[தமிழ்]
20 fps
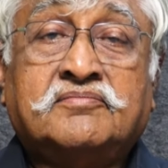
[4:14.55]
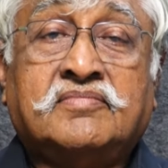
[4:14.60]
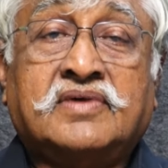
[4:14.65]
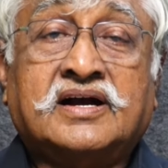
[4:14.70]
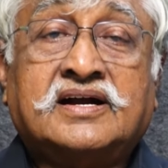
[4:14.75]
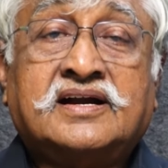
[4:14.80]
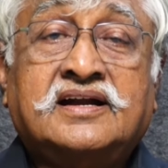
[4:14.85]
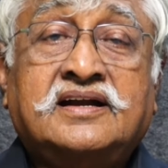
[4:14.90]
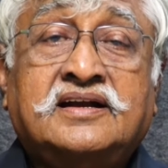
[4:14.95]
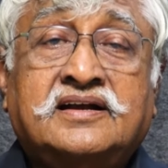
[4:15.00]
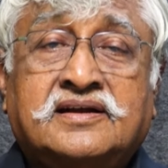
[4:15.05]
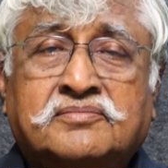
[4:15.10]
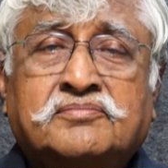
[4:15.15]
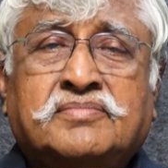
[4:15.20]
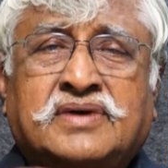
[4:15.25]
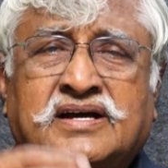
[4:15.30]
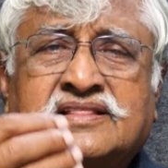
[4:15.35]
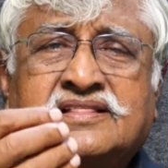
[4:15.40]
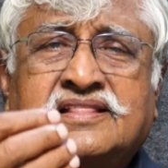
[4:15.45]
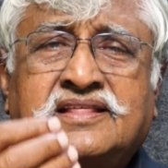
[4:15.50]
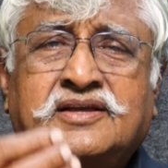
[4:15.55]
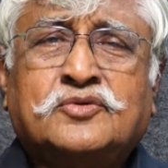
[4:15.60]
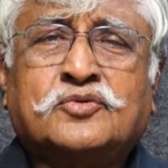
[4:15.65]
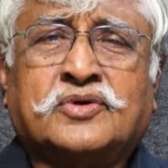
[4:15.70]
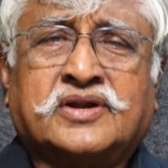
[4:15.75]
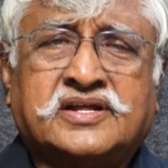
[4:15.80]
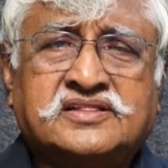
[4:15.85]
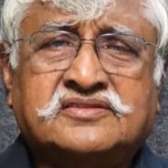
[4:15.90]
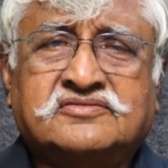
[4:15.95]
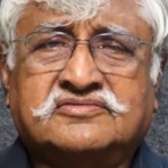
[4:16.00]
மக்களிடம் பக்தி
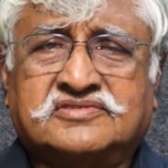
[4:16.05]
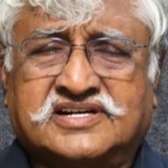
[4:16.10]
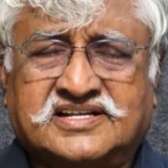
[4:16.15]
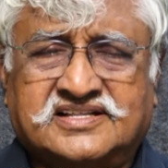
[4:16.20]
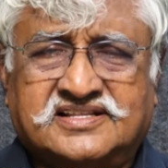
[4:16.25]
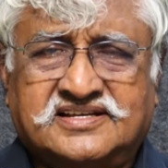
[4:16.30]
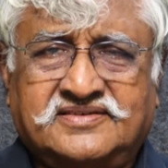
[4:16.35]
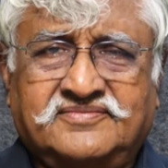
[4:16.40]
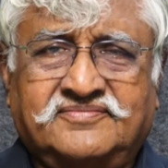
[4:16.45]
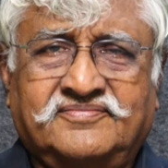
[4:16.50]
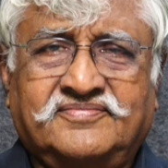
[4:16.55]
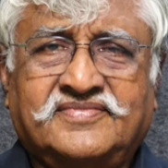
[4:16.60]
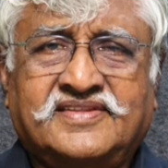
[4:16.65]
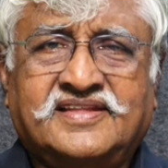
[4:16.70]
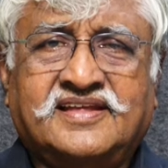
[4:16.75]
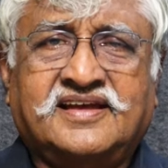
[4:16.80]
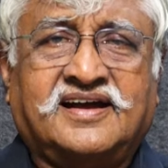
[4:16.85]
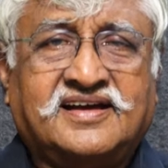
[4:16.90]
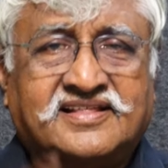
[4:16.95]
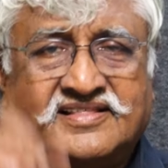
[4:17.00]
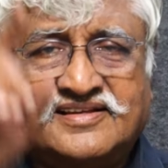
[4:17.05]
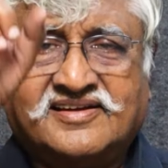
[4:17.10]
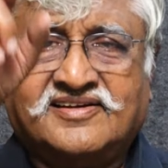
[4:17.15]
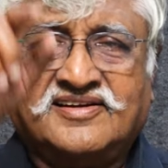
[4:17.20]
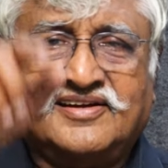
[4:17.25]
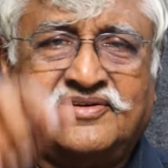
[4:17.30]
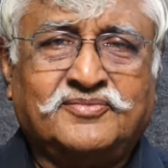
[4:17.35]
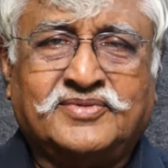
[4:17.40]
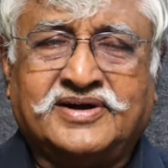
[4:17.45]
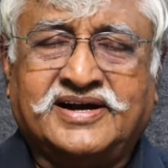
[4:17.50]
குறைந்து விட்டது
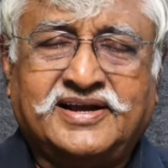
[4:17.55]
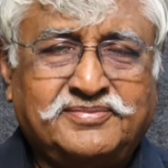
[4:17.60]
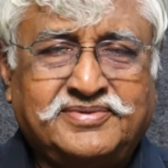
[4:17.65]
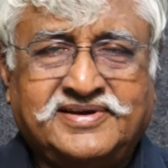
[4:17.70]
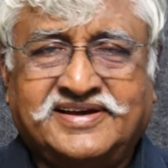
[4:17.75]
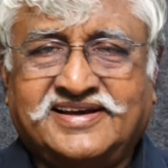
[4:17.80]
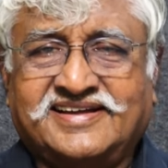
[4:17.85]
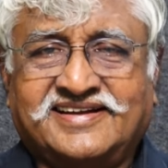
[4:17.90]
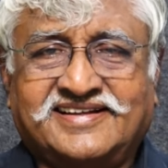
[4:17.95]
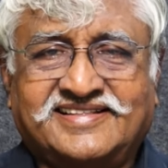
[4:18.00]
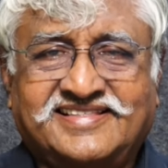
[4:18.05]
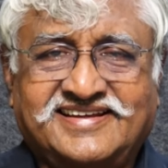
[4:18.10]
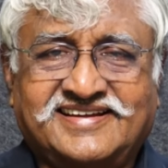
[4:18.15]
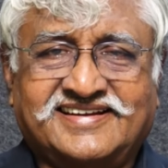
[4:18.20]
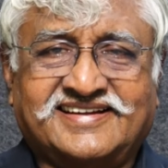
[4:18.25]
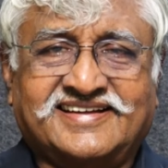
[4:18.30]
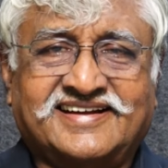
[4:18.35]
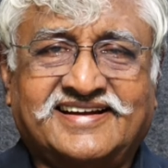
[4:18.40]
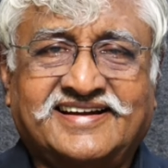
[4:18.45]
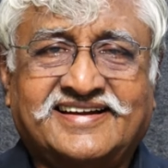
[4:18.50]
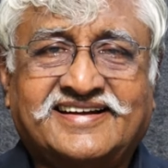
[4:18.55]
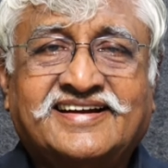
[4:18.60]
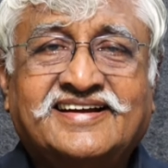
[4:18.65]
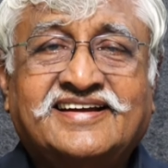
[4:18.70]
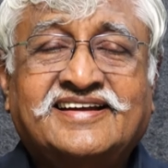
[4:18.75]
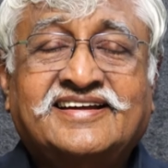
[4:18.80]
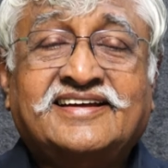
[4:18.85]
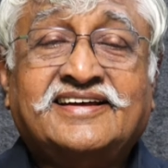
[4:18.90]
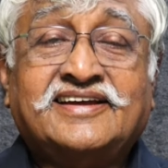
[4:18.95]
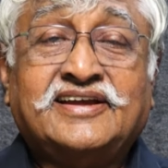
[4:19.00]
அதனால் மழை பெய்கிறது என்கிறார்
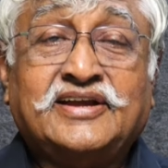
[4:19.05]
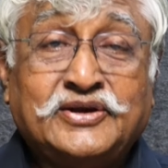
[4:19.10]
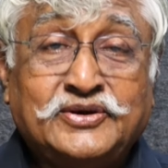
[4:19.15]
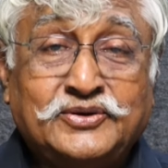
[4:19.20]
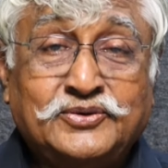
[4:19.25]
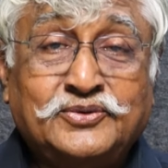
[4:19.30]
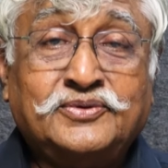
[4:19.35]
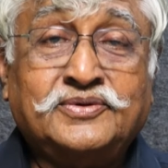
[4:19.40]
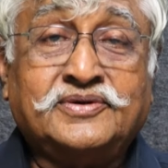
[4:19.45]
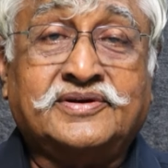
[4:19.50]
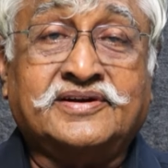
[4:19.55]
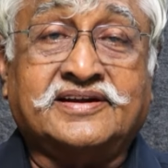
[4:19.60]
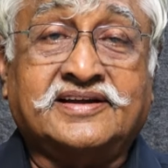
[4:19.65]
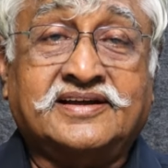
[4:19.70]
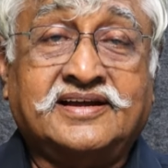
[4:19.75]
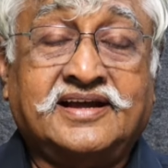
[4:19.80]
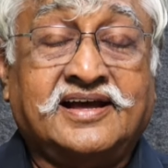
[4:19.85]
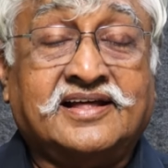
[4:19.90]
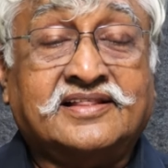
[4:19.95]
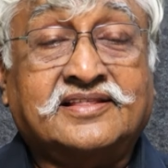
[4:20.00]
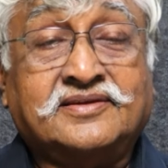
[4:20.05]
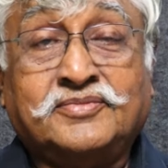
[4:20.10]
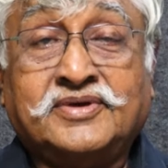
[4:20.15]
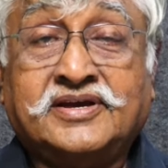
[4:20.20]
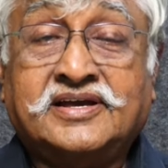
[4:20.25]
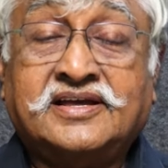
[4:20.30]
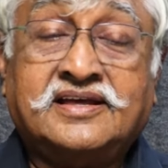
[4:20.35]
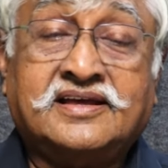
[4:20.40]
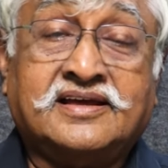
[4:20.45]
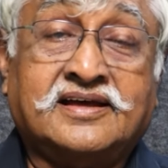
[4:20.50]
இன்னொன்று அது
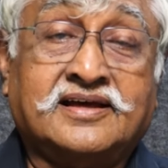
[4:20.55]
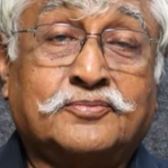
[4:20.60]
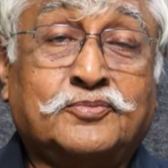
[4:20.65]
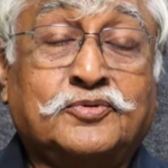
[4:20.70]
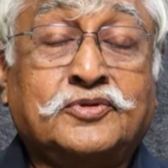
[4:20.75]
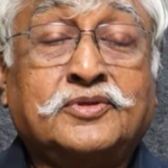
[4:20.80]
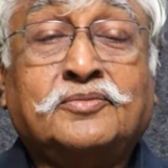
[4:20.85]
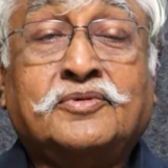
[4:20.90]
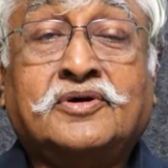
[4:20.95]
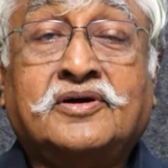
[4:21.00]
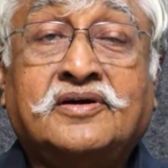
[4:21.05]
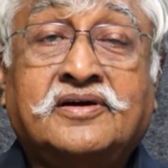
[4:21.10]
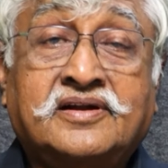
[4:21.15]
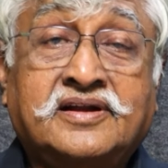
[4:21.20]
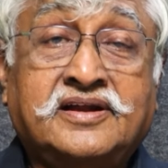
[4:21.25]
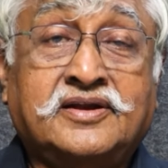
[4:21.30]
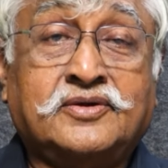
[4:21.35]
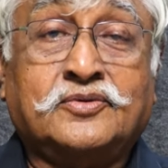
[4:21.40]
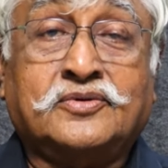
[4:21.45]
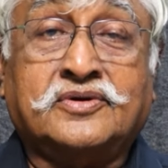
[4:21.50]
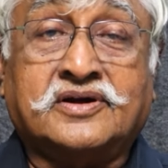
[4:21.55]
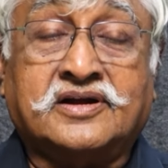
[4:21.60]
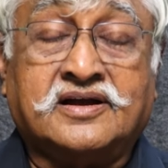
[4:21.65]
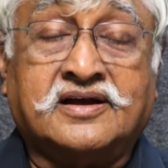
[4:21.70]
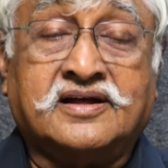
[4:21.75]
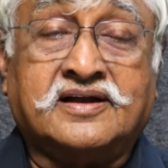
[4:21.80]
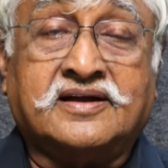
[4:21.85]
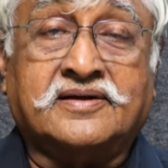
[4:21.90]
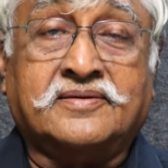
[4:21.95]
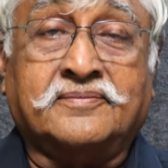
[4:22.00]
மிக அற்புதமான இன்னொரு
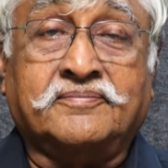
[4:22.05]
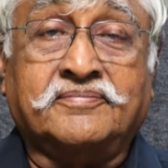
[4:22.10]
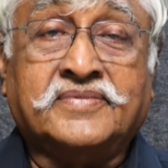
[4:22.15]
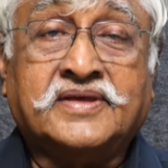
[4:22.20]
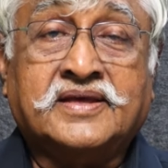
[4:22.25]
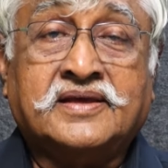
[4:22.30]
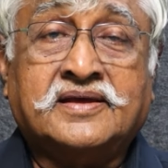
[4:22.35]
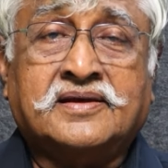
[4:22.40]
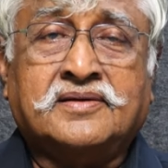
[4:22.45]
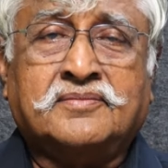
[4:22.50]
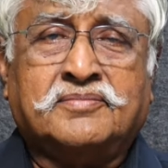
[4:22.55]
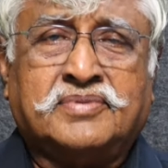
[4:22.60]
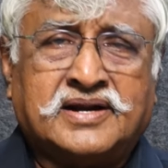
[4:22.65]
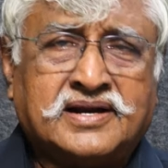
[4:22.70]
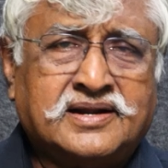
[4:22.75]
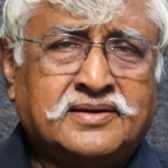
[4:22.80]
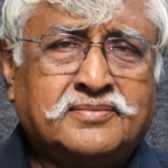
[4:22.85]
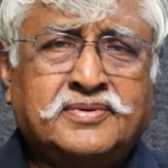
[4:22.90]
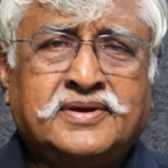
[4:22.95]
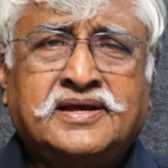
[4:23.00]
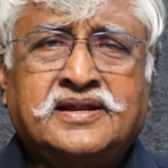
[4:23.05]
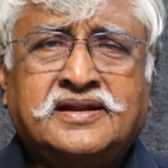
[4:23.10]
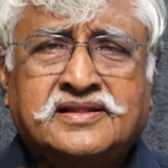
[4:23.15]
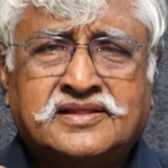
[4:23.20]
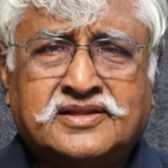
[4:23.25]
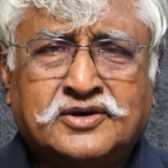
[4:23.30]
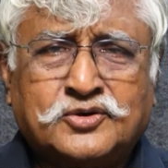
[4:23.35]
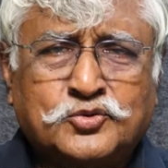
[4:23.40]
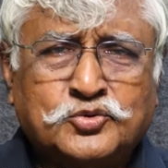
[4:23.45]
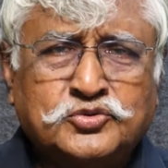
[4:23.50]
காரணம் பல பேர்
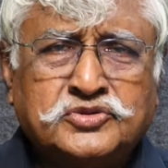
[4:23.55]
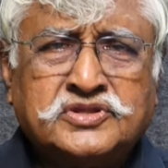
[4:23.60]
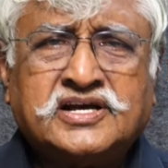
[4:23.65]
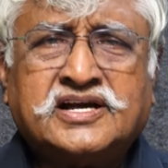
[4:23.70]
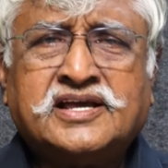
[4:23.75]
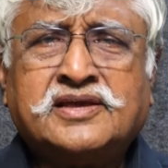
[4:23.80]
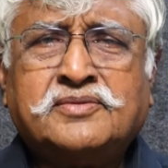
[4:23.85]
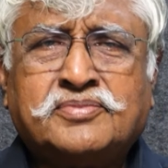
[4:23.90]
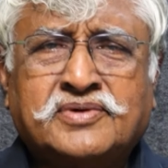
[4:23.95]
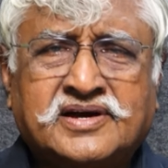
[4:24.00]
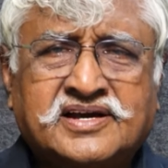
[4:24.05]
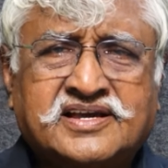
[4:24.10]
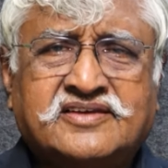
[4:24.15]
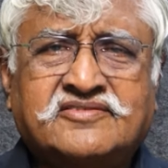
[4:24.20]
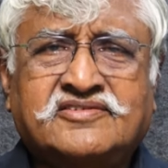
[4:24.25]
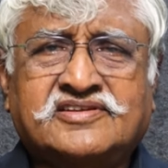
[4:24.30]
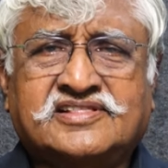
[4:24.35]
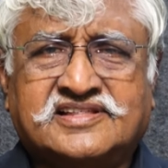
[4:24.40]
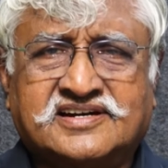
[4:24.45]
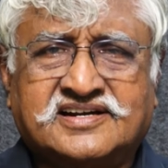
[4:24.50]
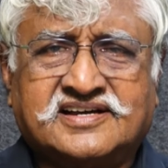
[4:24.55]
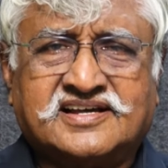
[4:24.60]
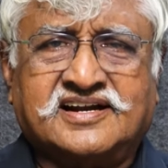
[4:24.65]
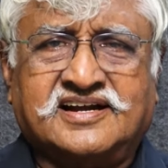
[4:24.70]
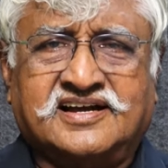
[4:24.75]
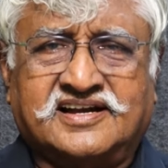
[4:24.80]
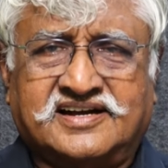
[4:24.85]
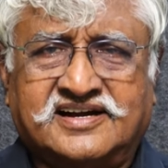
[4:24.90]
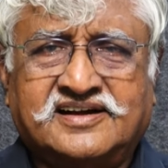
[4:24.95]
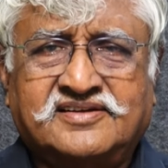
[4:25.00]
இந்த குத்தகை பாக்கி
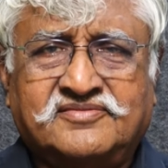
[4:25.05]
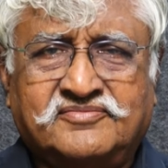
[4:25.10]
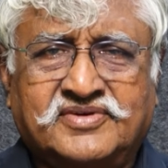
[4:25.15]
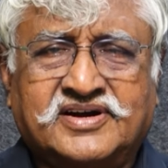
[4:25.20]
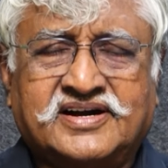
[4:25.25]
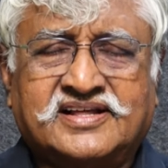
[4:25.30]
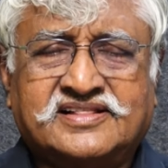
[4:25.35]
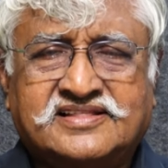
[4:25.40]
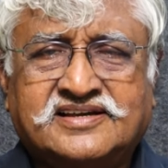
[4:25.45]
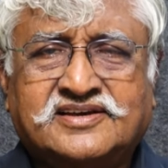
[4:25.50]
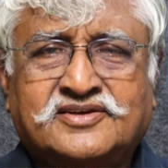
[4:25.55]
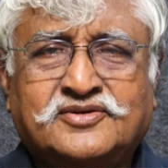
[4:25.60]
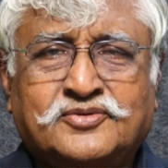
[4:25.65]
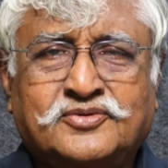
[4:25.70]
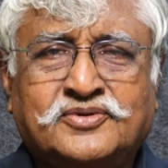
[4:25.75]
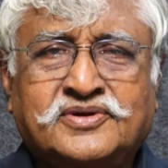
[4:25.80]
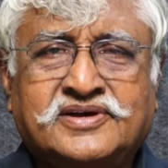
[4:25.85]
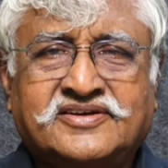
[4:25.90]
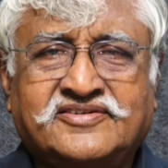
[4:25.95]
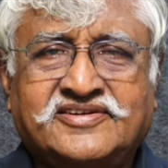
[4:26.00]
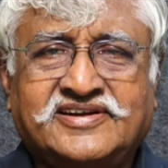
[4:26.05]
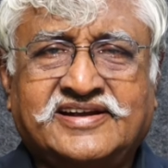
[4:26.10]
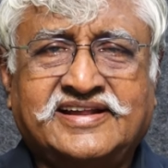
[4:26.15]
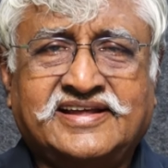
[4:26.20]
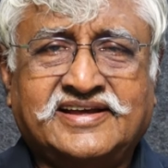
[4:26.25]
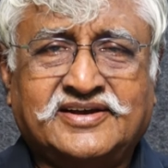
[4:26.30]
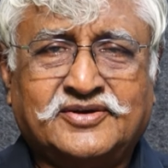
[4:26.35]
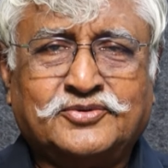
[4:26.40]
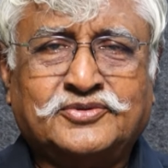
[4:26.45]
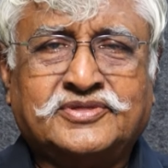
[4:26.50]
வைத்திருக்கிறார்கள் மடத்துக்கு கொடுக்க
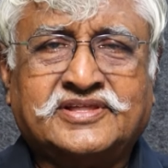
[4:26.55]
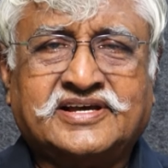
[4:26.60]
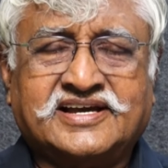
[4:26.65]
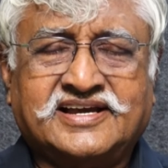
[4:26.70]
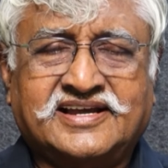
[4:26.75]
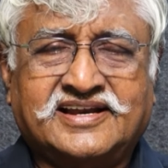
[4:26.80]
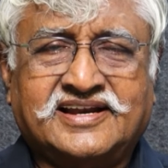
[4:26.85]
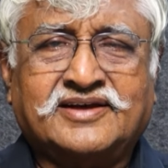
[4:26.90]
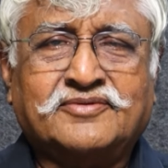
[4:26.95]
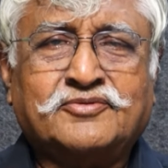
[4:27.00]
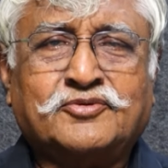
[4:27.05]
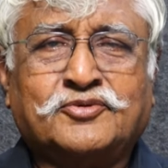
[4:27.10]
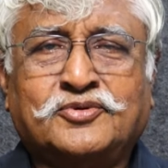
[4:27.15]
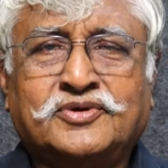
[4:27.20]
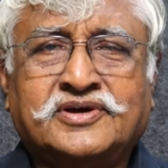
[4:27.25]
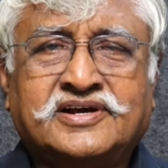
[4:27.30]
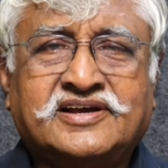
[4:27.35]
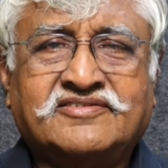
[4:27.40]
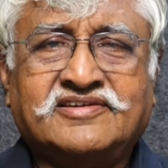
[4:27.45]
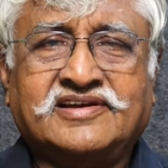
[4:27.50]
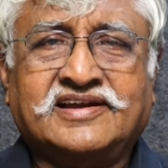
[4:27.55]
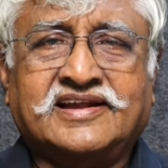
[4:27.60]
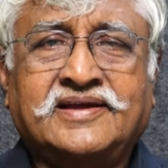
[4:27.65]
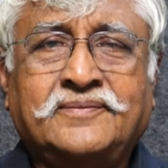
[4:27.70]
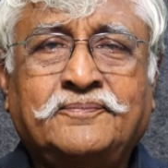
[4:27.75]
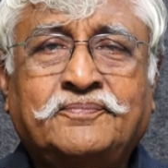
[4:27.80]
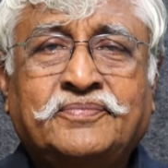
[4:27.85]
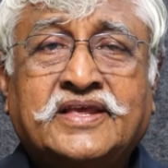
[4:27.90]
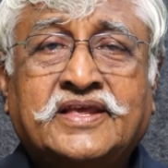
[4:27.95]
வேண்டிய குத்தகையெல்லாம் கொடுக்கவில்லை